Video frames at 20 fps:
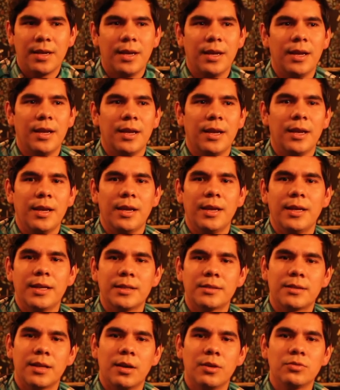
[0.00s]
Eh, en
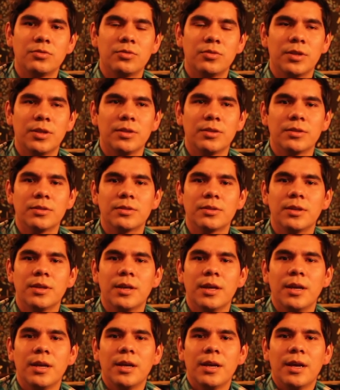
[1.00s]
Estados Unidos,
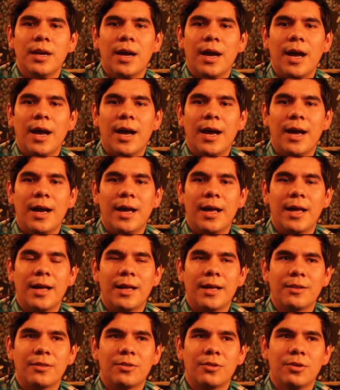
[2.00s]

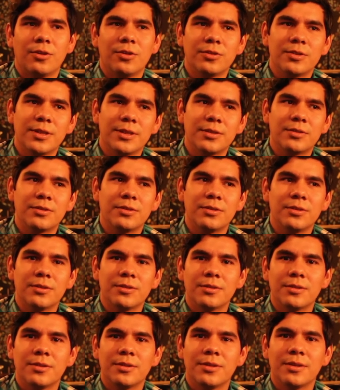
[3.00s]
a todos
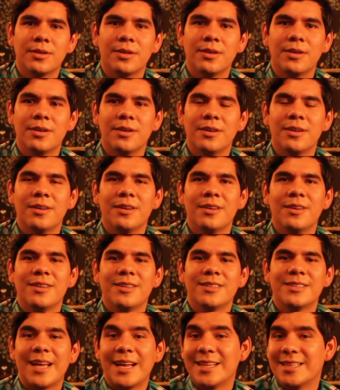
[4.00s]
estos
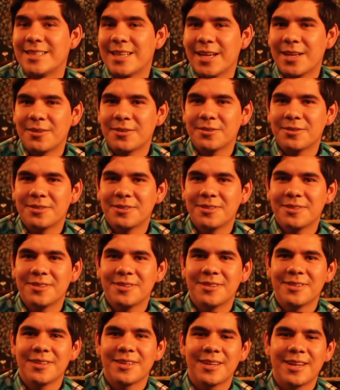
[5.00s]
salseros
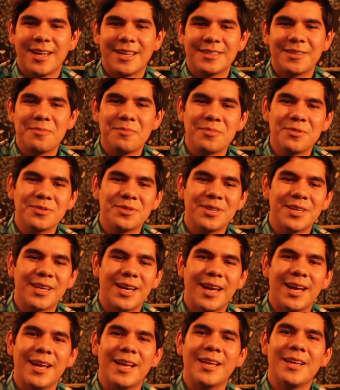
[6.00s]
que hacen
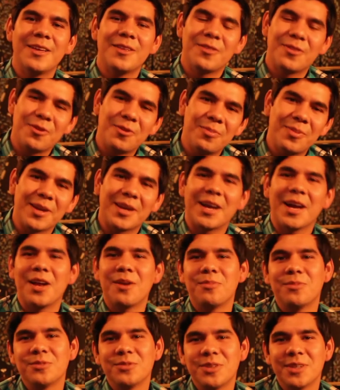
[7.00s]
música
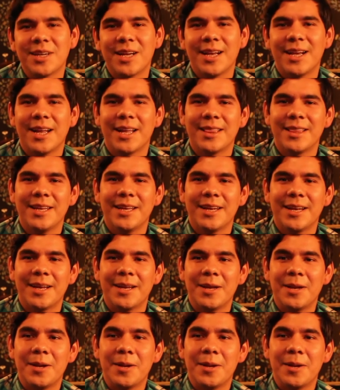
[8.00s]
tropical, música latina,